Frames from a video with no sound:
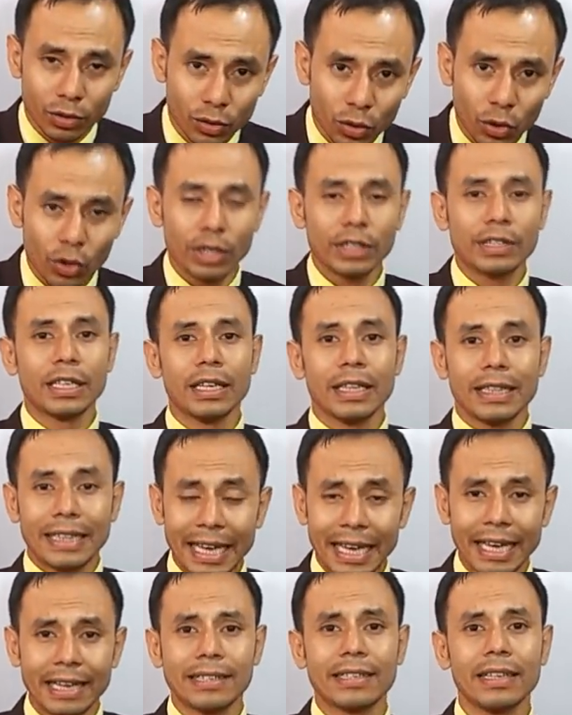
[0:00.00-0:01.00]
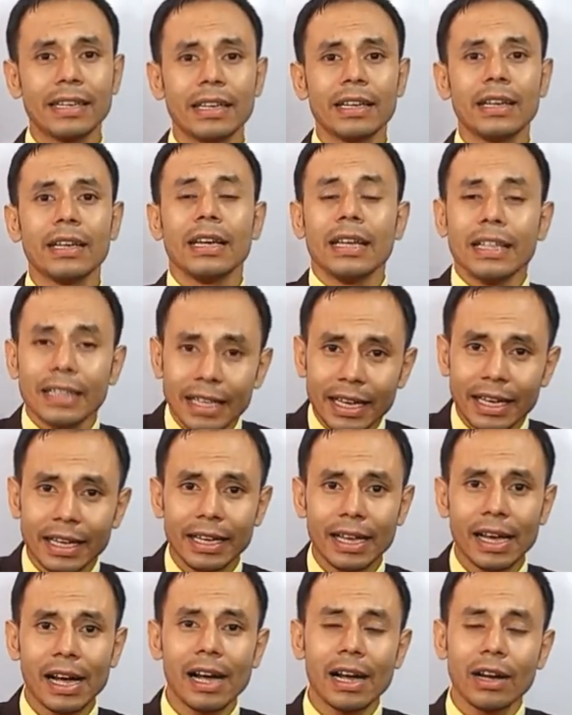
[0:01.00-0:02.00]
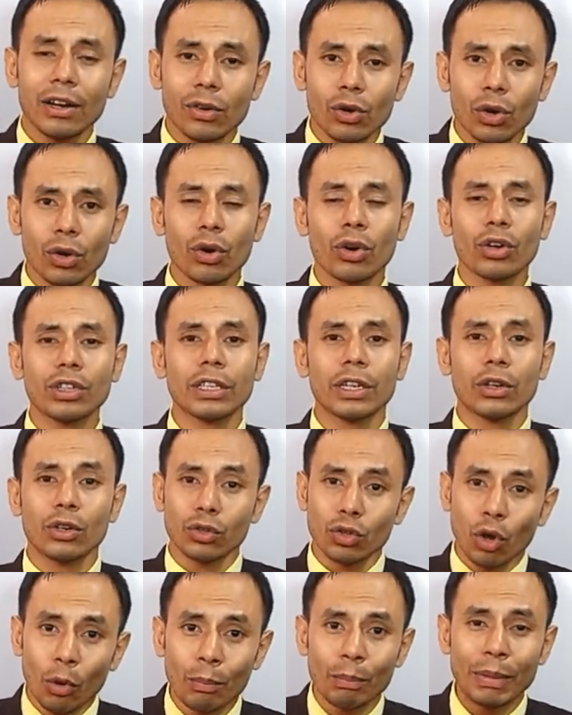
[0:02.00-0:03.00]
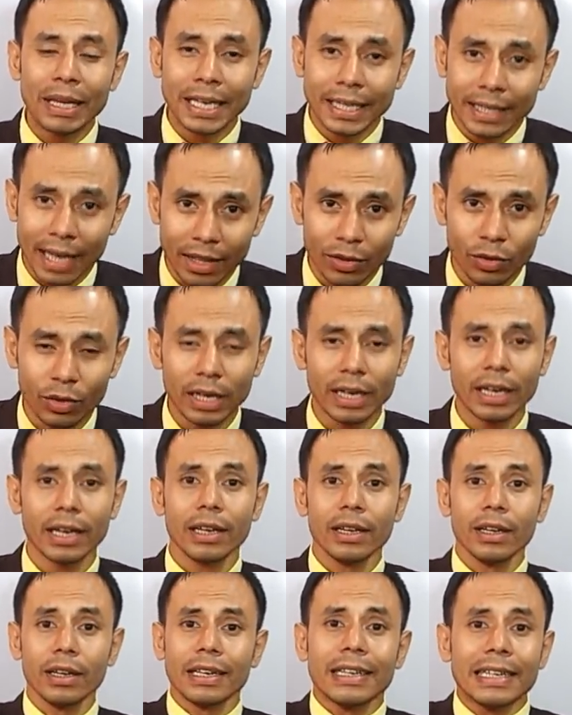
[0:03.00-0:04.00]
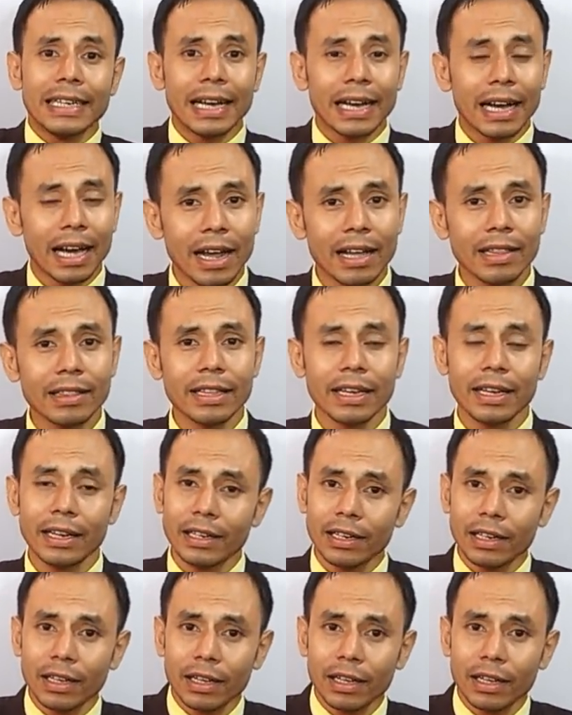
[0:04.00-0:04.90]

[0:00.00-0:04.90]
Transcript: দরেছি দেহেছি দেহিয়া গরর যে গো তম্বি গিথানকে ডেগার হানতেই